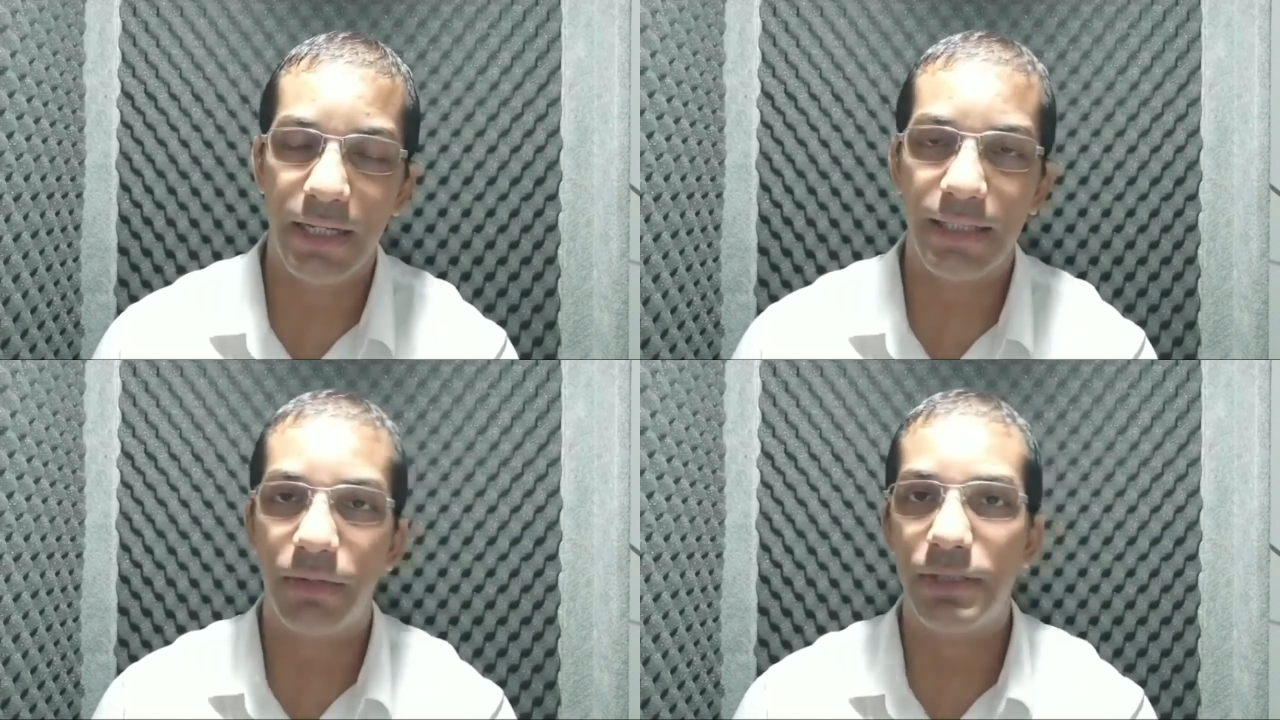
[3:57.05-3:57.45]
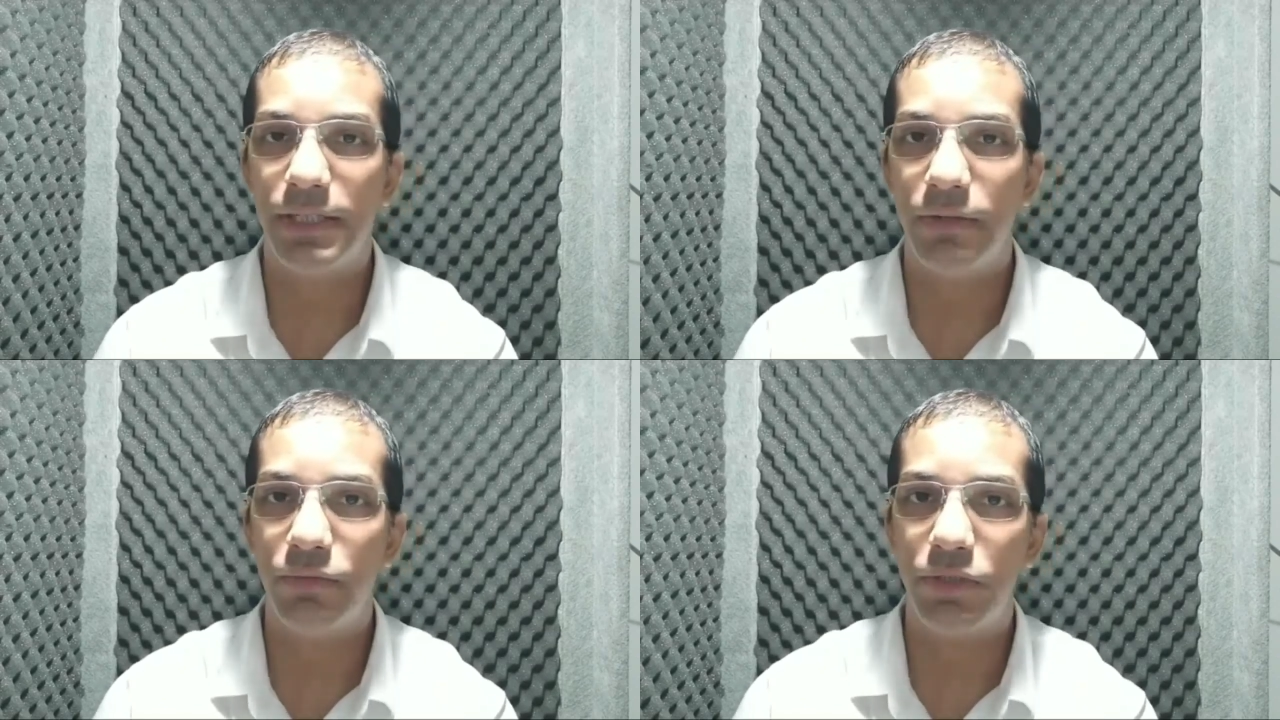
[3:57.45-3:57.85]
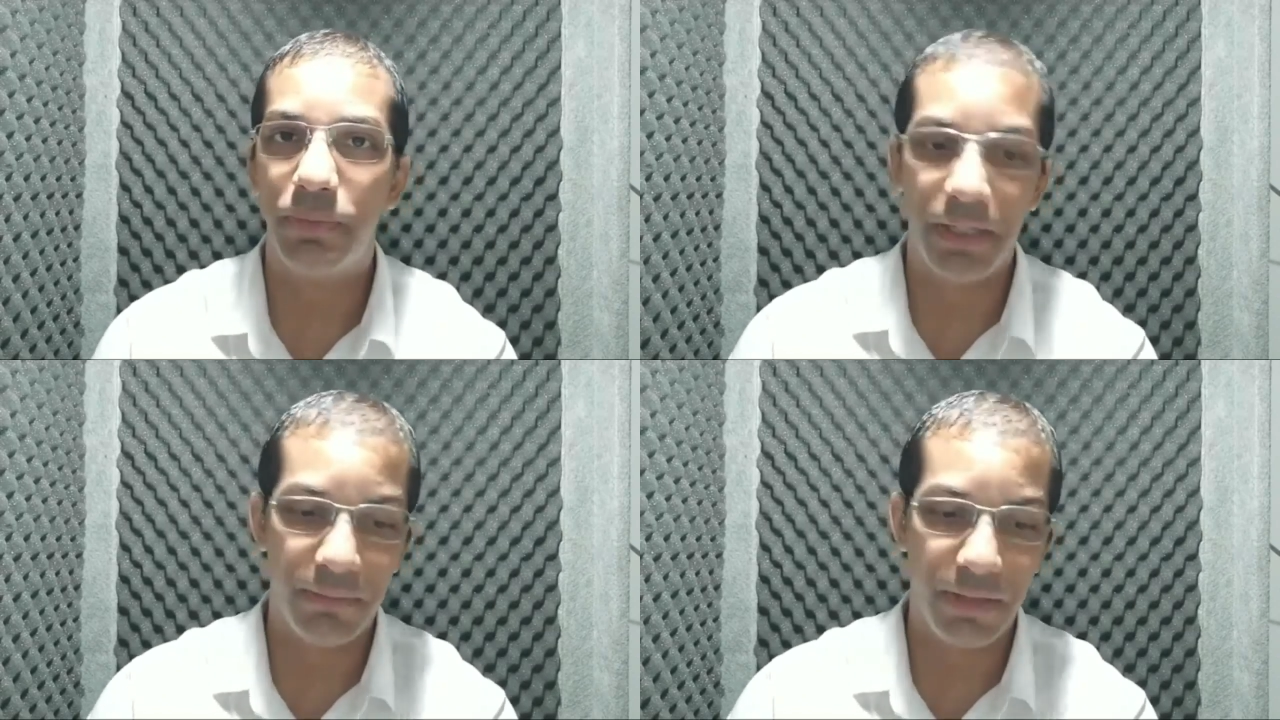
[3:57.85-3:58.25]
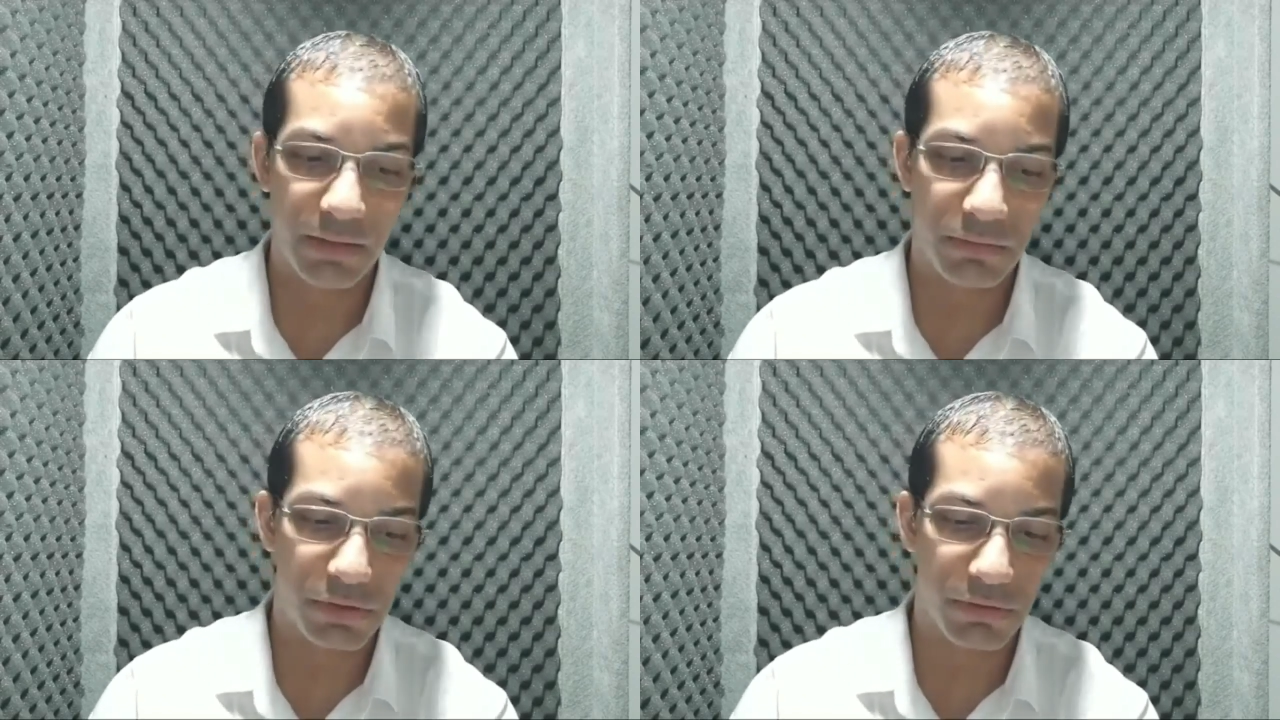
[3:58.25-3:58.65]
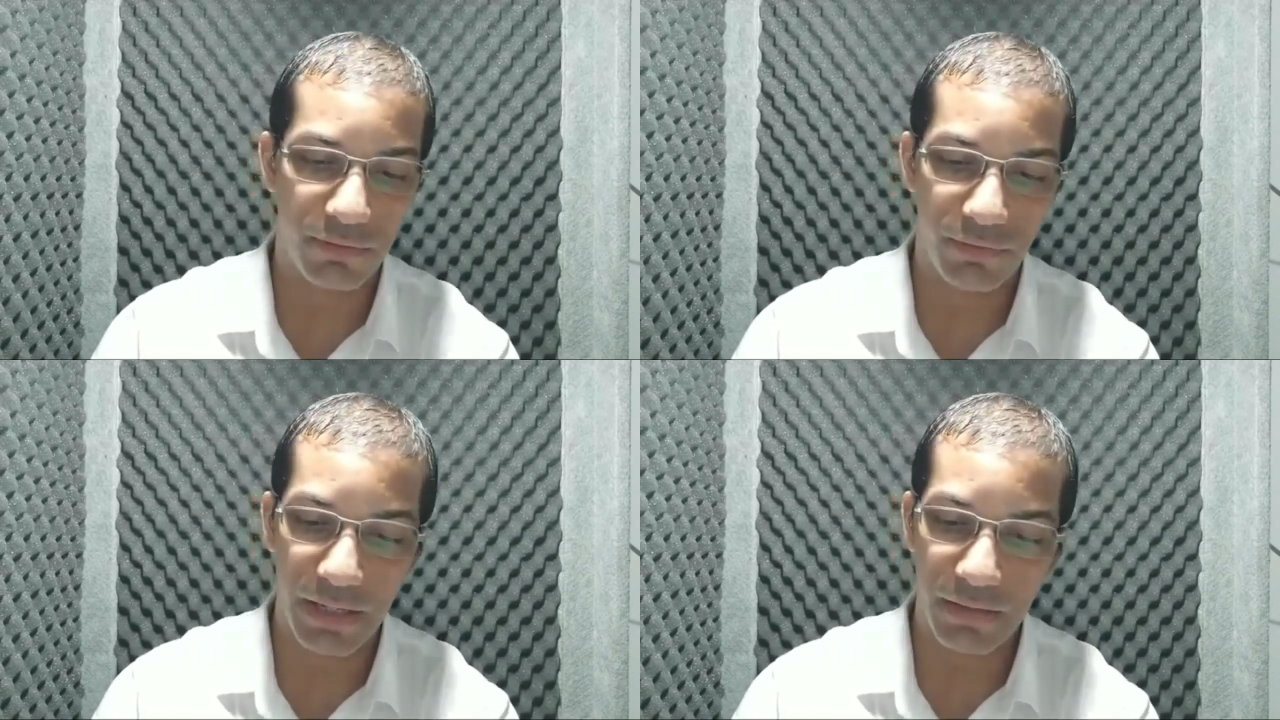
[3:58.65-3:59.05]
Então, assim, os experimentos são
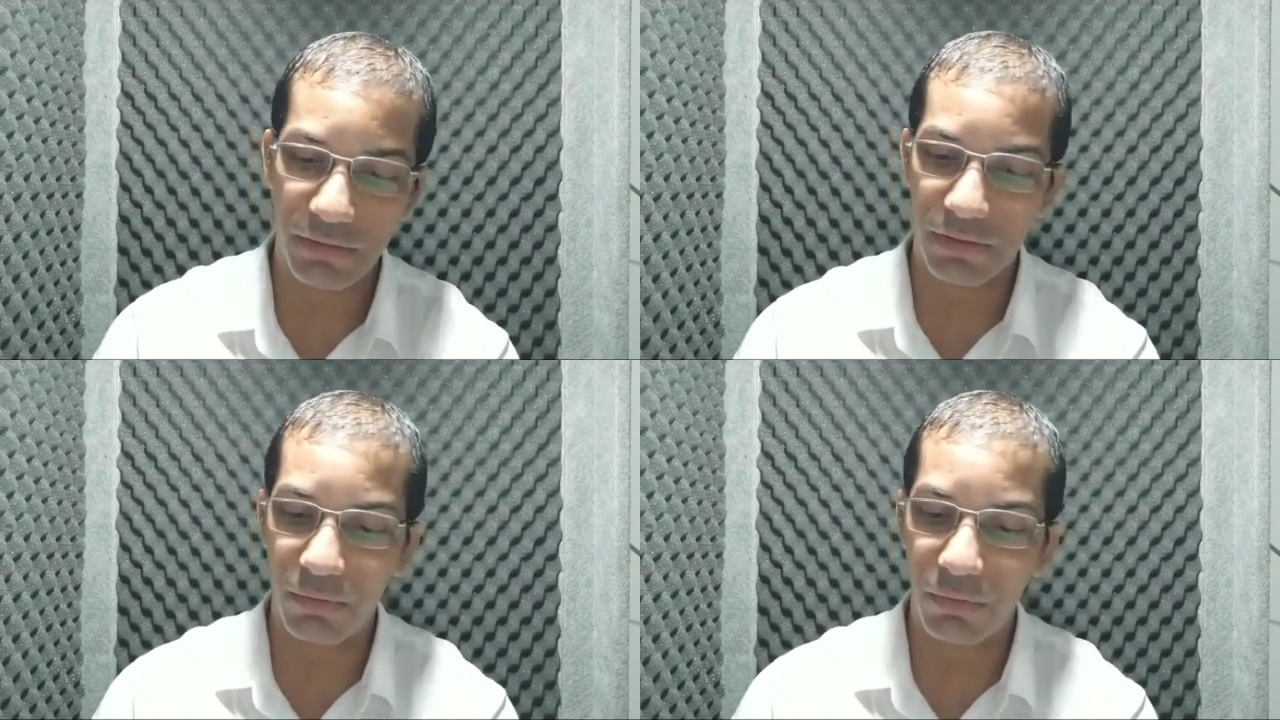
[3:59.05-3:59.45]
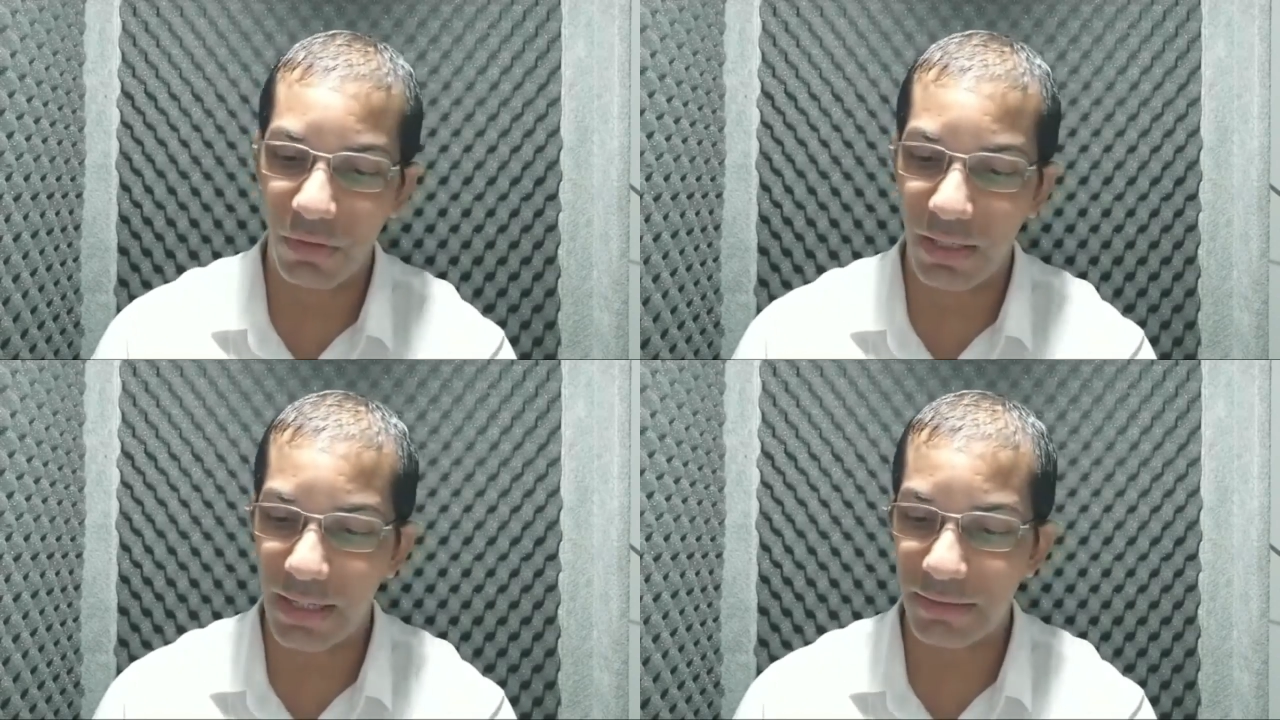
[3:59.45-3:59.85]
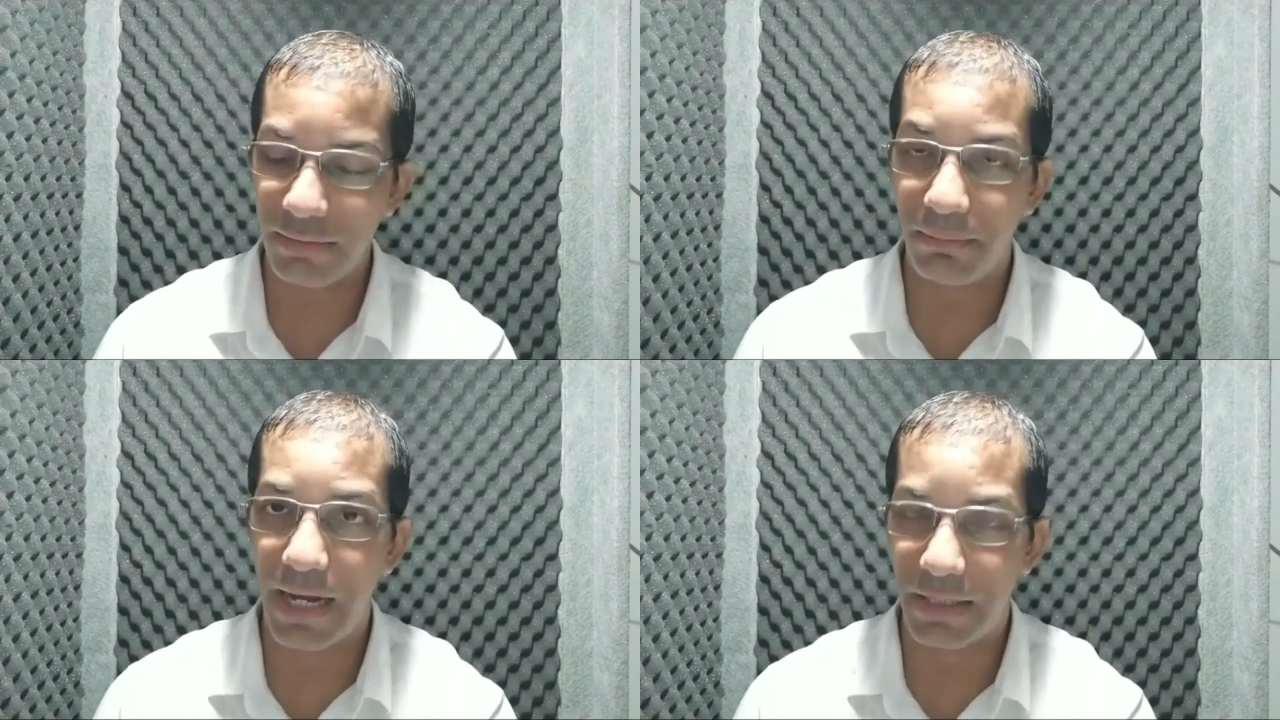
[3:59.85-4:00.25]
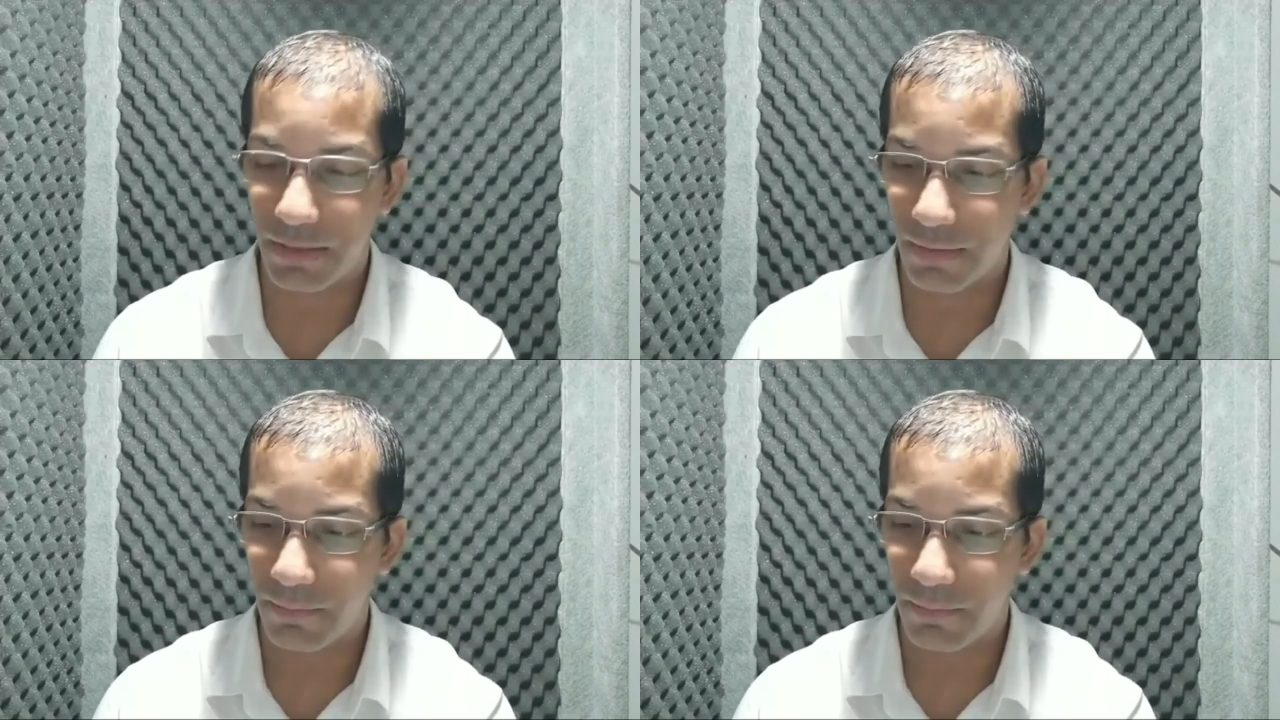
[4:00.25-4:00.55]
feitos e são colocados em prática.